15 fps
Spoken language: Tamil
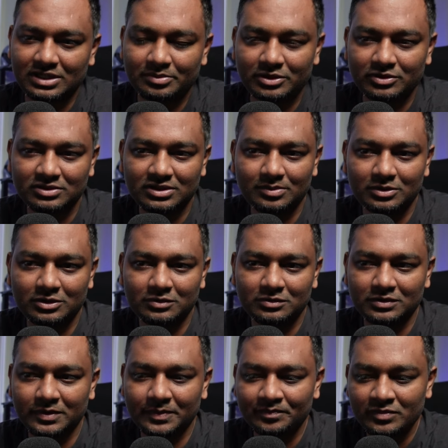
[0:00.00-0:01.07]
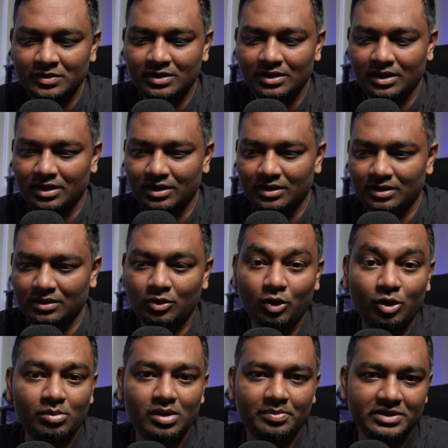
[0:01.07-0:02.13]
பேர் வந்து நம்மள்ட்ட வந்து uh,
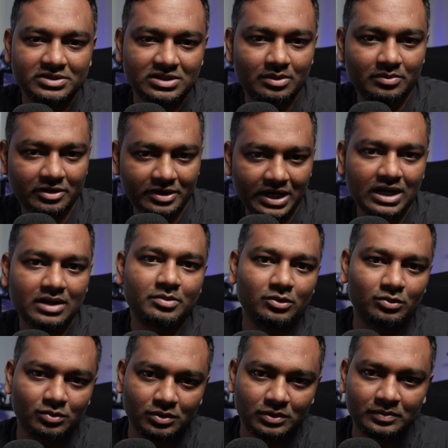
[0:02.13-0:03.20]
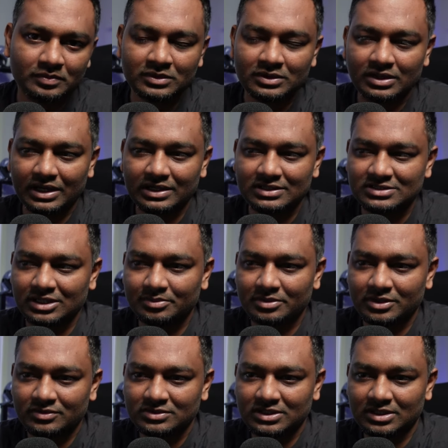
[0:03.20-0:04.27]
கோமா பேசினா நம்ம ரியாக்ட் பண்ணுவோம் அண்ட் சில
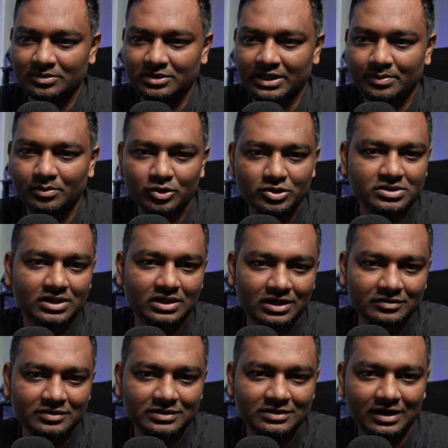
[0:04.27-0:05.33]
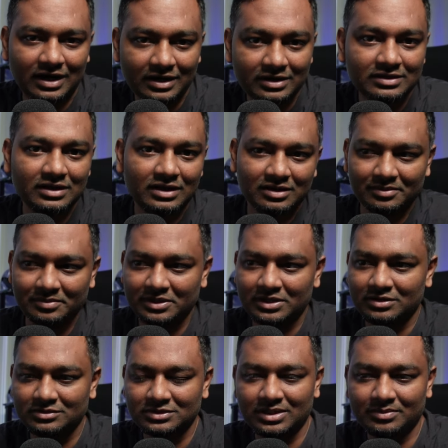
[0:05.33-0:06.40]
பேர் வந்து நம்மள்ட்ட எமோஷனலாக வந்து அழுதாங்க அப்படின்னா
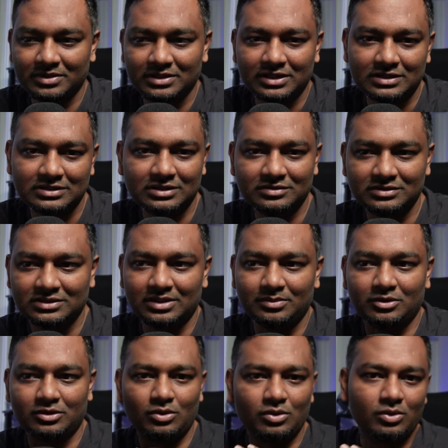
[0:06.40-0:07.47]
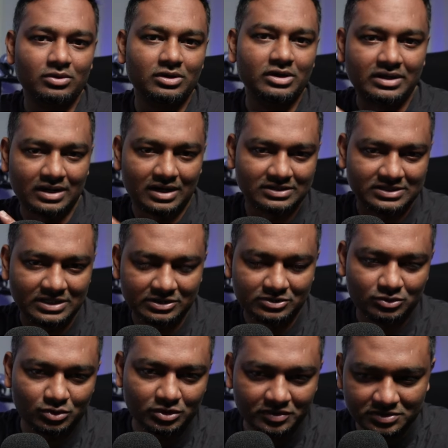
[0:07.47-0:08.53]
வந்து நம்ம அந்த இடத்துல வந்து நம்மளோட கோலு டாஸ்க்
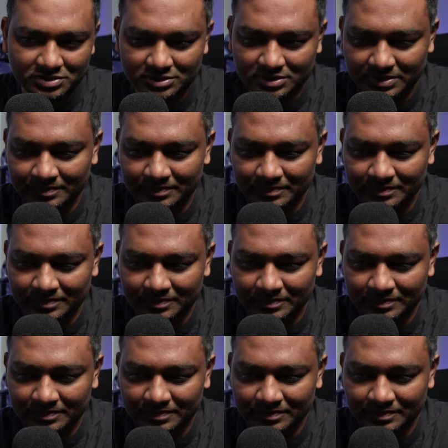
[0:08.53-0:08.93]
எல்லாத்தையும் தூக்கி வச்சுட்டு